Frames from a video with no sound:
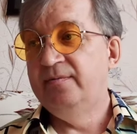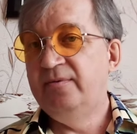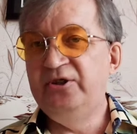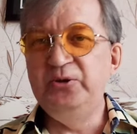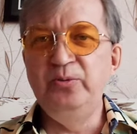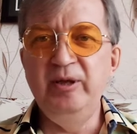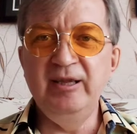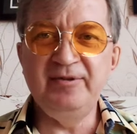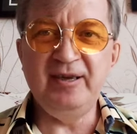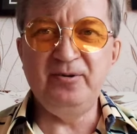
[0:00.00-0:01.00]
Дюмин
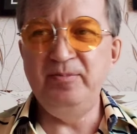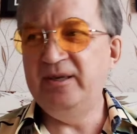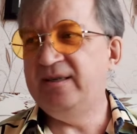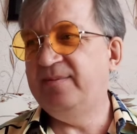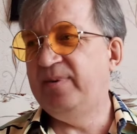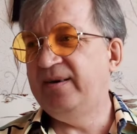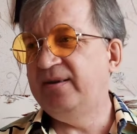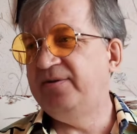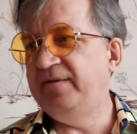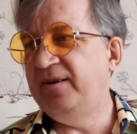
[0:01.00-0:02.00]
на втором месте по
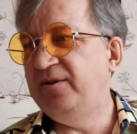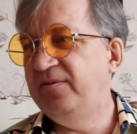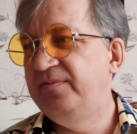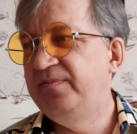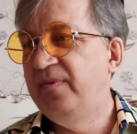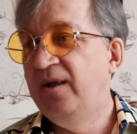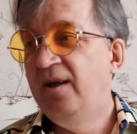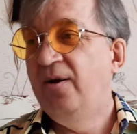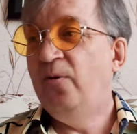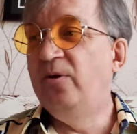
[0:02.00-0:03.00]
алфавиту.
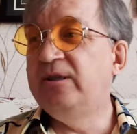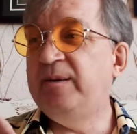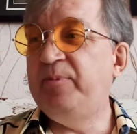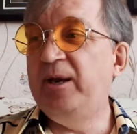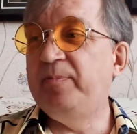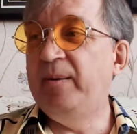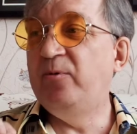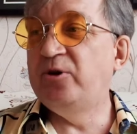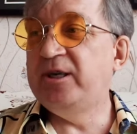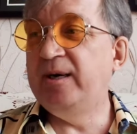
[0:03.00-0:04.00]
Он теперь
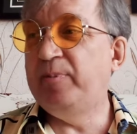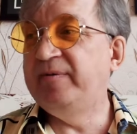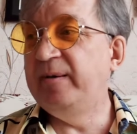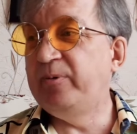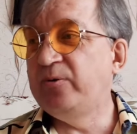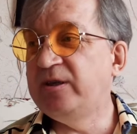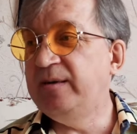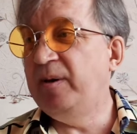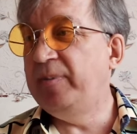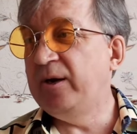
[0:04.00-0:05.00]
помощник по
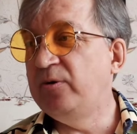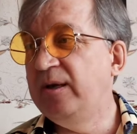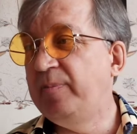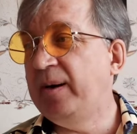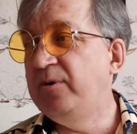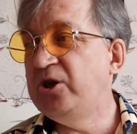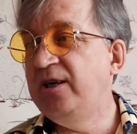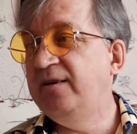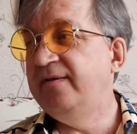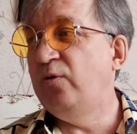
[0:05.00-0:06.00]
вопросам
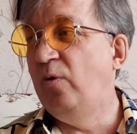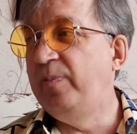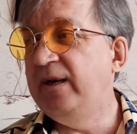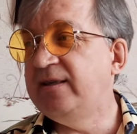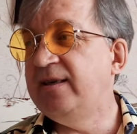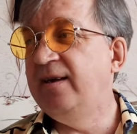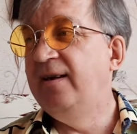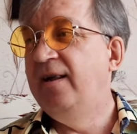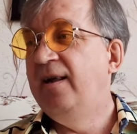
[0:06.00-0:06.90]
оборонно-промышленного комплекса,